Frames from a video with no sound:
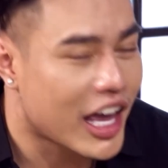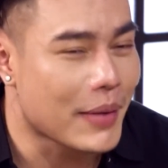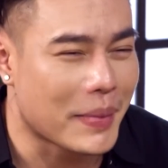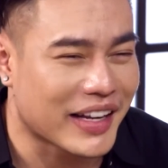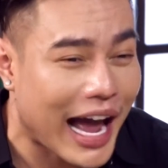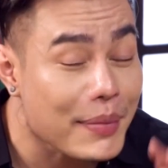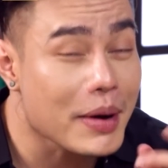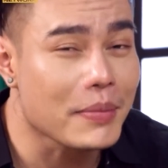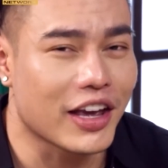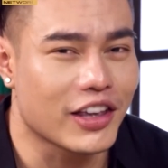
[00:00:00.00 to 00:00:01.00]
khi mà mình cắn
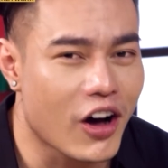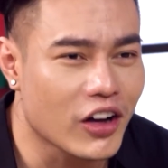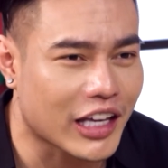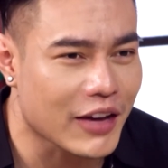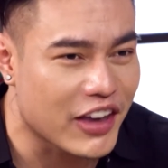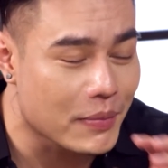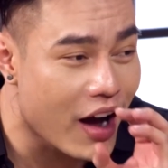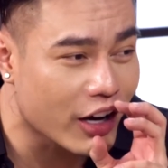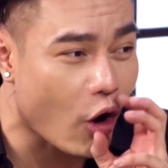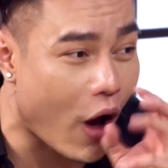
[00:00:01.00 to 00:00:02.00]
miếng bánh mì vô thì cái vị
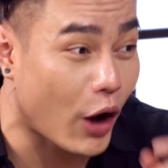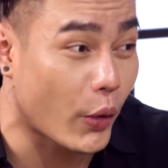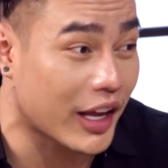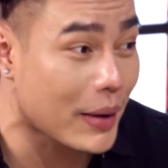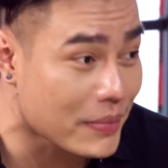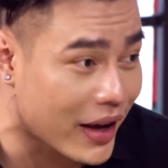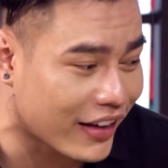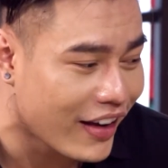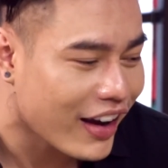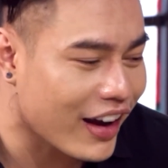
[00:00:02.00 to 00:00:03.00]
bơ nó hòa quyện với bánh
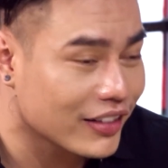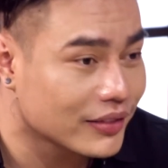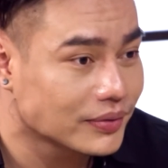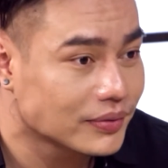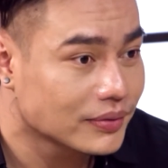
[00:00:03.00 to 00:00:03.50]
mì không có bơ nha